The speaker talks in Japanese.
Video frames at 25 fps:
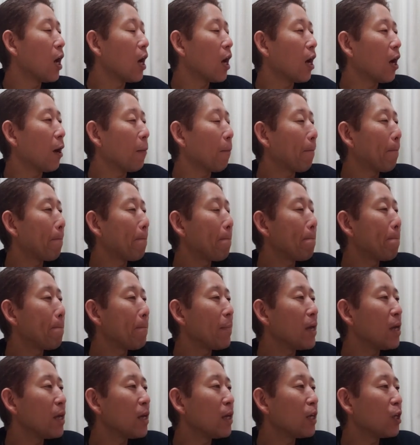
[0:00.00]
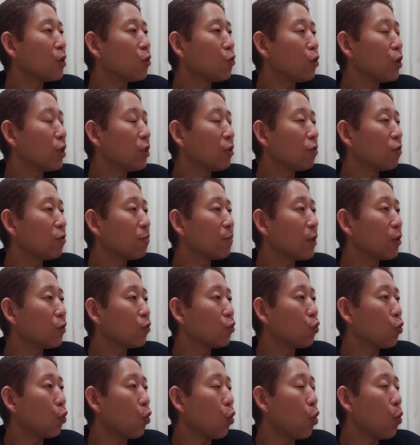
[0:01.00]
ハッ
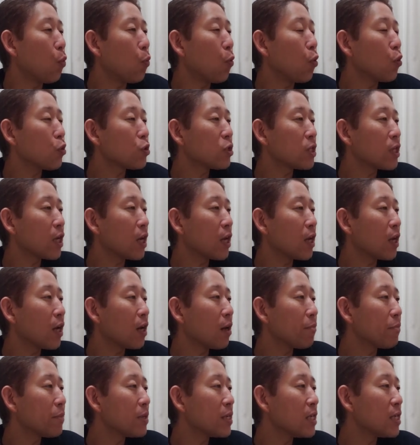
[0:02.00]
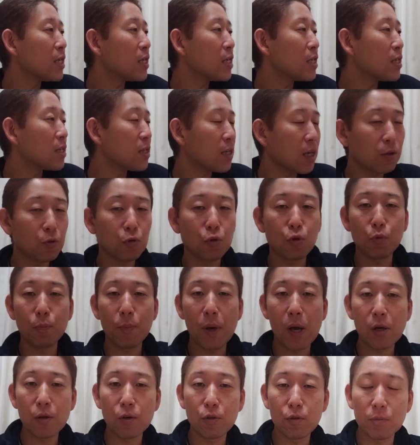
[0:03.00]
ピークリスマスおもちゃや misia という
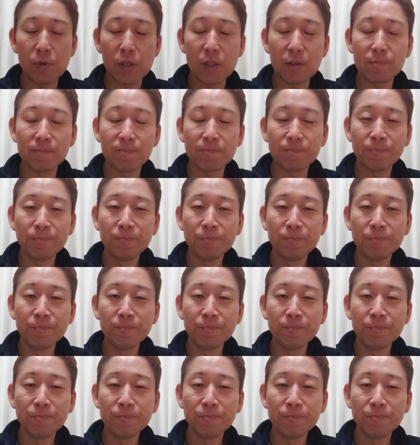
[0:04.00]
番組